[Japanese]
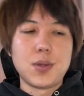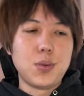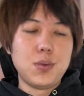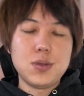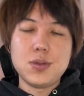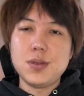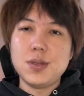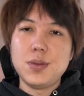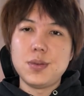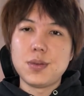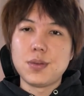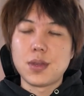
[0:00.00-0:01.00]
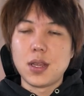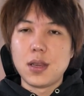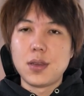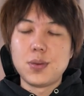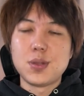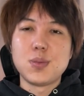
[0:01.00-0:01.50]
同情することってのは
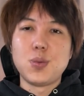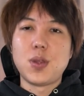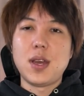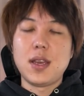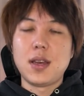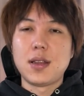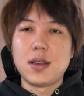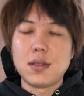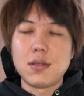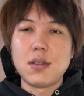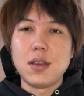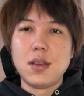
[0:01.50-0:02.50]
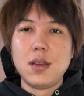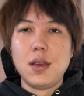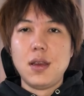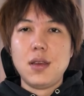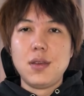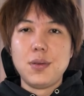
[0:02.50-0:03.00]
一つもないかなっ
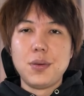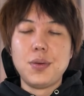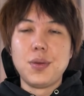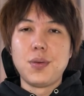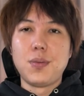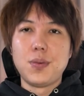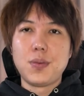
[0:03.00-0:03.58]
ていうふうに思う。